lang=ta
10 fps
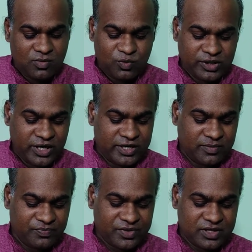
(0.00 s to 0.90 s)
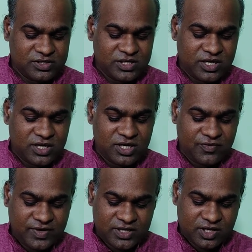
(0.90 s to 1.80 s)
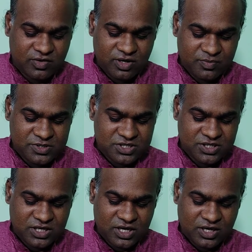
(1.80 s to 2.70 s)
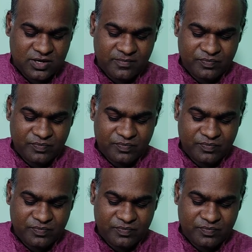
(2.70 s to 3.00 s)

முதலிடம் ஜே நிவேதா அவர்கள் பெற்றிருக்கிறார்கள்